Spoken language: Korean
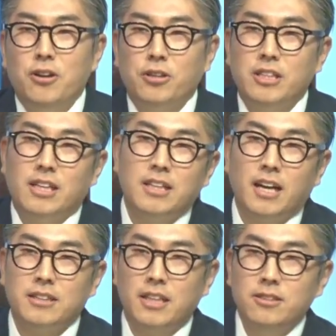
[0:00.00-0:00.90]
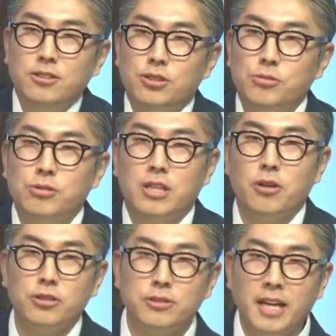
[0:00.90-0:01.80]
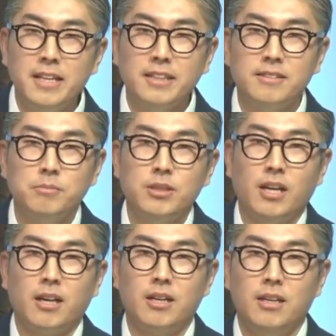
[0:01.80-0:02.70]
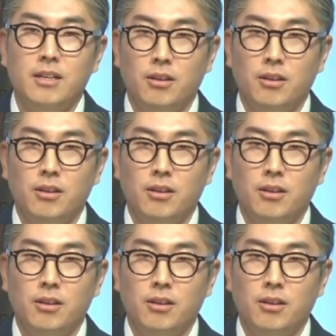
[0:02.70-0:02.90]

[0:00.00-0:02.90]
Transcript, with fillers: 여기다 내가 텐트 치고 그냥 여기서 살겠습니다.